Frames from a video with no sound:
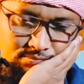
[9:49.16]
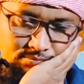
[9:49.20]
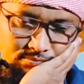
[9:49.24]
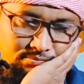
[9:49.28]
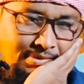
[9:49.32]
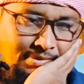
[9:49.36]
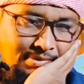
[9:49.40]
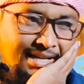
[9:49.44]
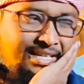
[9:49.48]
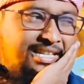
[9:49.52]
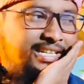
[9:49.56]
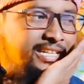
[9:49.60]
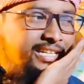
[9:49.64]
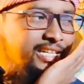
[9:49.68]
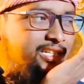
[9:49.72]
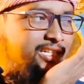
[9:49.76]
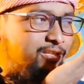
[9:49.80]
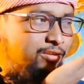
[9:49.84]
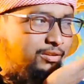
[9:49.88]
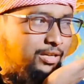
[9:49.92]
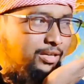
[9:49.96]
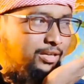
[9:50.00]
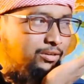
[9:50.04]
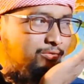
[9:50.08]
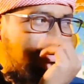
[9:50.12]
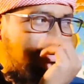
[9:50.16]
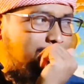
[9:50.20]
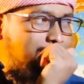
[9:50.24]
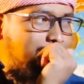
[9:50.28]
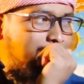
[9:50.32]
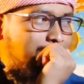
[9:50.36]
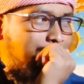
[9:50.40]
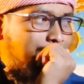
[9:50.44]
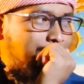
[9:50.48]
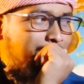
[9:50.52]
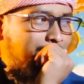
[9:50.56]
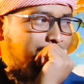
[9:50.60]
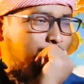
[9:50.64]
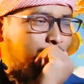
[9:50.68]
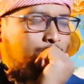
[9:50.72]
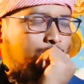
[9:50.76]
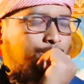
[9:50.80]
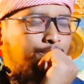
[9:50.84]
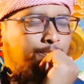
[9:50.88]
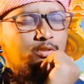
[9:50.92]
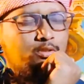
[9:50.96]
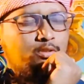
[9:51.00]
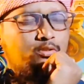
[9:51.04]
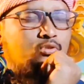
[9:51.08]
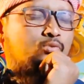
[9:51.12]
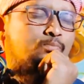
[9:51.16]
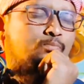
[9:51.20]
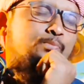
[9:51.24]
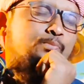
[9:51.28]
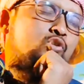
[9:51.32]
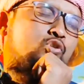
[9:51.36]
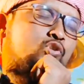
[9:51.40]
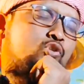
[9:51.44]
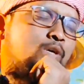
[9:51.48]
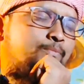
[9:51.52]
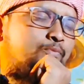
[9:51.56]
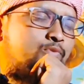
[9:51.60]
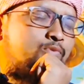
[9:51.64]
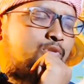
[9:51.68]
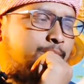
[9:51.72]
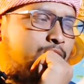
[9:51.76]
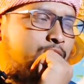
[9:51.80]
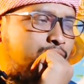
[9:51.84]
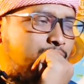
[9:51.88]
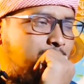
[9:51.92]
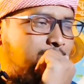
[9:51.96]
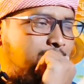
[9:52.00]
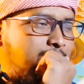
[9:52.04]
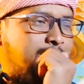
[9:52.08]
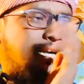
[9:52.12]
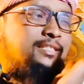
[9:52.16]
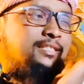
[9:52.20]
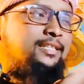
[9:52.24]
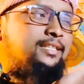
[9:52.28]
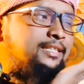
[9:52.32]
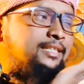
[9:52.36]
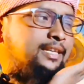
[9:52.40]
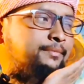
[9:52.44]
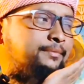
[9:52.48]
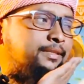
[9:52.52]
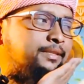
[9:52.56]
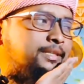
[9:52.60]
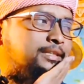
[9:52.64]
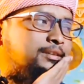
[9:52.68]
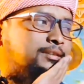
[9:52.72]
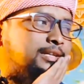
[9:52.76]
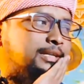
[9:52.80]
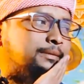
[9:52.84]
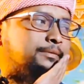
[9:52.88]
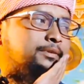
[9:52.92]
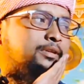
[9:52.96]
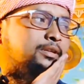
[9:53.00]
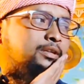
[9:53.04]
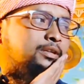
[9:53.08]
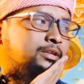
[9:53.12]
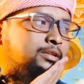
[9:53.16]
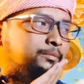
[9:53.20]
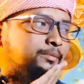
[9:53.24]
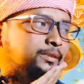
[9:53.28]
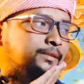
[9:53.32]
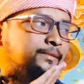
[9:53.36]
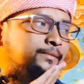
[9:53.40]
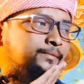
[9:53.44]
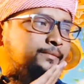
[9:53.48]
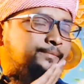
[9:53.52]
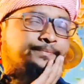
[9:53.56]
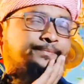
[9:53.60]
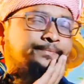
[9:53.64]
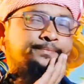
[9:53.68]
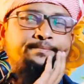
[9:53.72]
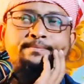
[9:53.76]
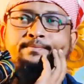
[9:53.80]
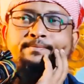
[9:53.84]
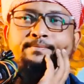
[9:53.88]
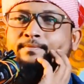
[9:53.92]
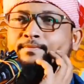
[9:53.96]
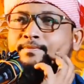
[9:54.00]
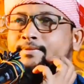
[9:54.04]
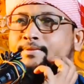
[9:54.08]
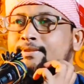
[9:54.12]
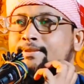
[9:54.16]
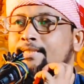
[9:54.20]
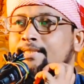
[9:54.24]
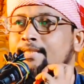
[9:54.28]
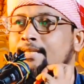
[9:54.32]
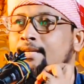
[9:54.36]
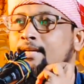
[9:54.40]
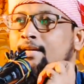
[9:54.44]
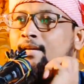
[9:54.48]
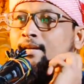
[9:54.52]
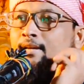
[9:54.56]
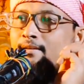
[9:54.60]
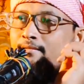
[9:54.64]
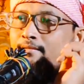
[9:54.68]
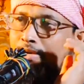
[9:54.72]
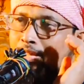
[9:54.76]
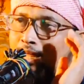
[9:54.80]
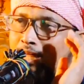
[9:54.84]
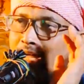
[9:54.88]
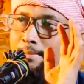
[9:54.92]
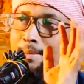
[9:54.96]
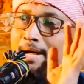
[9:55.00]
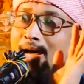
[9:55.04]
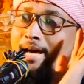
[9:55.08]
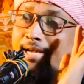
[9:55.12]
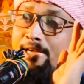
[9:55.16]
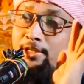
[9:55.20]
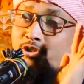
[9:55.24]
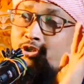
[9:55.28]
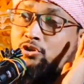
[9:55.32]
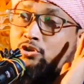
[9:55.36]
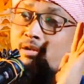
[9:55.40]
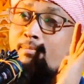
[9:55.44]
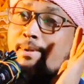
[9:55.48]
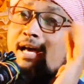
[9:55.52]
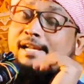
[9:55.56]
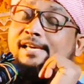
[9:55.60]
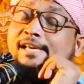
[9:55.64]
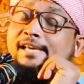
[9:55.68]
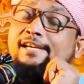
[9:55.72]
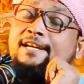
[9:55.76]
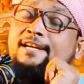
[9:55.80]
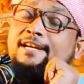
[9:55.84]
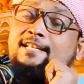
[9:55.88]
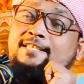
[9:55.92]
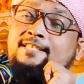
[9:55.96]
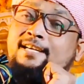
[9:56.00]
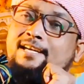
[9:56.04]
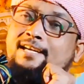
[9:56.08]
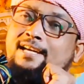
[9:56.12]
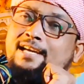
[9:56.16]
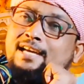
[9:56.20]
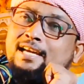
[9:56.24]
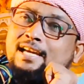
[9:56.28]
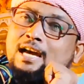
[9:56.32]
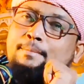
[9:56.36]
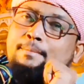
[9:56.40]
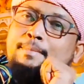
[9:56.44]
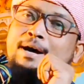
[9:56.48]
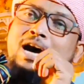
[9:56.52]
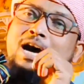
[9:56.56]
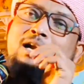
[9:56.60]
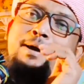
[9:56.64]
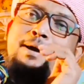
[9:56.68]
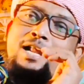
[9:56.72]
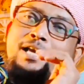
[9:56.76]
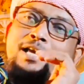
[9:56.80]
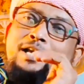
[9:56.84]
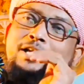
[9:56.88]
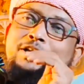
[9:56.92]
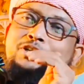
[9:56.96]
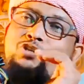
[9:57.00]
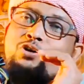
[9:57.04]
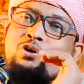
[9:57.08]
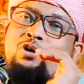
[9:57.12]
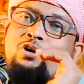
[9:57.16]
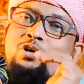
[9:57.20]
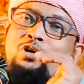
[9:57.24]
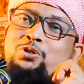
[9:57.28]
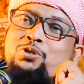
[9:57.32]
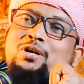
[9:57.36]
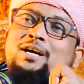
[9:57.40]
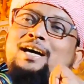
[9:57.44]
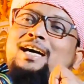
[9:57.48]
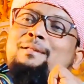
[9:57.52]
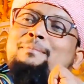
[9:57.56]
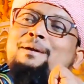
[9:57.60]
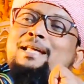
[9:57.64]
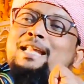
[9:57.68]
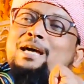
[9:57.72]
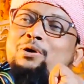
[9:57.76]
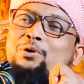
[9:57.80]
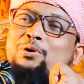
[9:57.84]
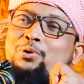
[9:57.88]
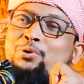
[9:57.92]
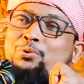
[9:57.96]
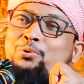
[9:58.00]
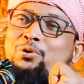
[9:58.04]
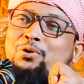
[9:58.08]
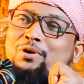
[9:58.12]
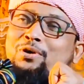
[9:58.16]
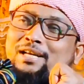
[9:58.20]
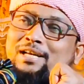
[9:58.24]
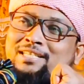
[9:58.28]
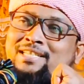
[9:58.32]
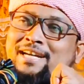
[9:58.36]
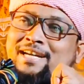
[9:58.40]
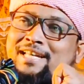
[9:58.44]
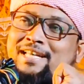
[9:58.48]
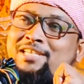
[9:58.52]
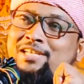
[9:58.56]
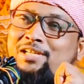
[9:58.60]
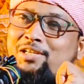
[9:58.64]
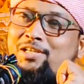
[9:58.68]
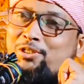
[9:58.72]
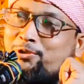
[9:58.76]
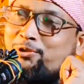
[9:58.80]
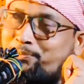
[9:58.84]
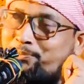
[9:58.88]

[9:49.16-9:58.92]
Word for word: ভাই ঠিকই ছিল একটু আগে আবার সব সময় যদি নাড়তেই থাকবেন তাহলে কেমন করে হবে বলে আমার একজন মালিক আছে আমার মালিক যখন সকালবেলা গরুগুলোকে ছেড়েছিল